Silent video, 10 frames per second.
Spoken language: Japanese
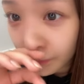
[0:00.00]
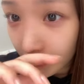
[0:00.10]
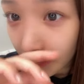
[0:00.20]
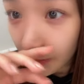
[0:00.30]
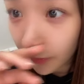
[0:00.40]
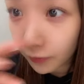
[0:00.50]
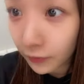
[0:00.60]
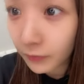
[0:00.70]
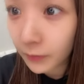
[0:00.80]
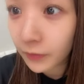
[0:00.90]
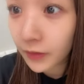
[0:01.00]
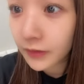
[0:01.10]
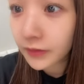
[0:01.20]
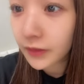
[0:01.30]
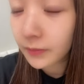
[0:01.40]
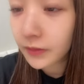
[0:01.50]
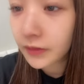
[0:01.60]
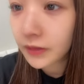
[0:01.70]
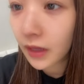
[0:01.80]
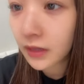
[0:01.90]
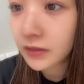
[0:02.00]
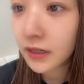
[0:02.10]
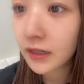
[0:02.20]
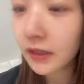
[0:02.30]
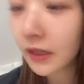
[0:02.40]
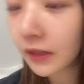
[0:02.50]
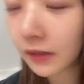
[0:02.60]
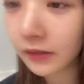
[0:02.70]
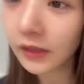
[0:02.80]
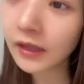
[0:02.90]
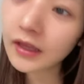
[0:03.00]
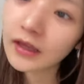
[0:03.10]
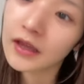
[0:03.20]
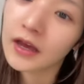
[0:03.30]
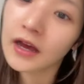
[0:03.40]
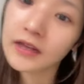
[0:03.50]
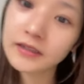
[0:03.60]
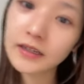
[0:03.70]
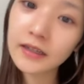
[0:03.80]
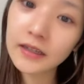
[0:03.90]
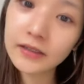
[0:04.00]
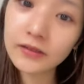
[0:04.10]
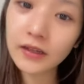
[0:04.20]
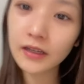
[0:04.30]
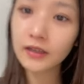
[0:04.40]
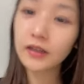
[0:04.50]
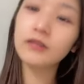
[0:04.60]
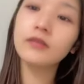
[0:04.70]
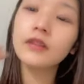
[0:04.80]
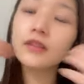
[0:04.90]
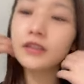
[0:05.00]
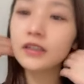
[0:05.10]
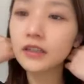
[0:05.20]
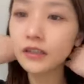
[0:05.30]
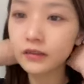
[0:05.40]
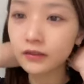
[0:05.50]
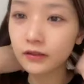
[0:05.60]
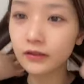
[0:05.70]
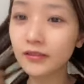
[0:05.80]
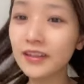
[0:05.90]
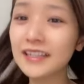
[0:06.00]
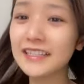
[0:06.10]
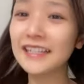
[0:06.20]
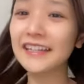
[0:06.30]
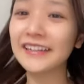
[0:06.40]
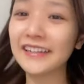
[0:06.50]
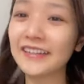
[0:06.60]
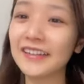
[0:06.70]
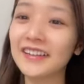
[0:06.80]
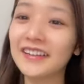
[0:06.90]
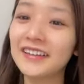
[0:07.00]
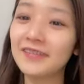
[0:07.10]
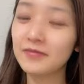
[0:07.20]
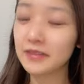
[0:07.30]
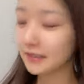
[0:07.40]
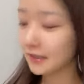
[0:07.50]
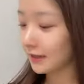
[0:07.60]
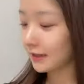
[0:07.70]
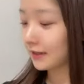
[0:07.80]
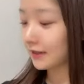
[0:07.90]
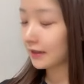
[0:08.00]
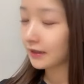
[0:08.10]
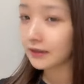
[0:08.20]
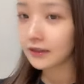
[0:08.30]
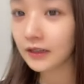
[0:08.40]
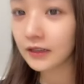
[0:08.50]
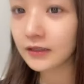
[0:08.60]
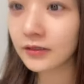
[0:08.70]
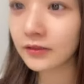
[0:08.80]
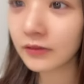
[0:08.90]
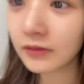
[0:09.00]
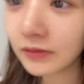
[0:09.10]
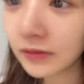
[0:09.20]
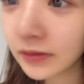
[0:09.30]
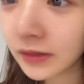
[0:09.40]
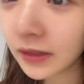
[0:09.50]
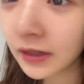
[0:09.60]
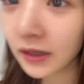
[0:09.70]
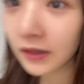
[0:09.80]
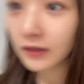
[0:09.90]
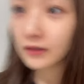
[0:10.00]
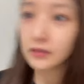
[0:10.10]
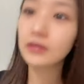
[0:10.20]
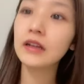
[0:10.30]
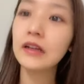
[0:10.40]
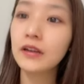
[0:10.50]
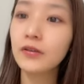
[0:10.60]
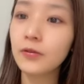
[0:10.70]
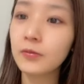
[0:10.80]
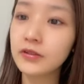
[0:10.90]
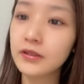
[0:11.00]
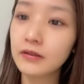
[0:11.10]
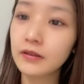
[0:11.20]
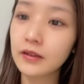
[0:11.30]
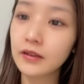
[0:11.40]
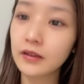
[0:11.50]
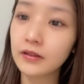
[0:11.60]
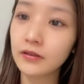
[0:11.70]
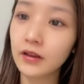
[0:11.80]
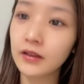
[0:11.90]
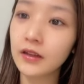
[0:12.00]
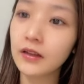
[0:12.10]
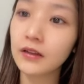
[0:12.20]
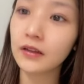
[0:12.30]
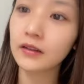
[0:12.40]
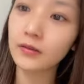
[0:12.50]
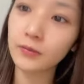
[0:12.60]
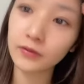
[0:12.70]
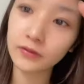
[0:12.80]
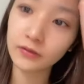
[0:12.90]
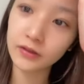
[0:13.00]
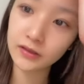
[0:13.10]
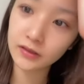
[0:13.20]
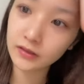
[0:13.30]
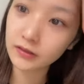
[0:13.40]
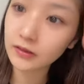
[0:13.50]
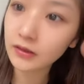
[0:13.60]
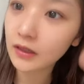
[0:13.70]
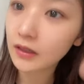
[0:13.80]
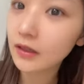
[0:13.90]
金の雲もらっちゃいました外れただってえ外れた人がいたの嬉しい嬉しいっていうか何めっちゃ変な感情なんかそれだけ応募してくれてた人がいたんだって思うと嬉しいですね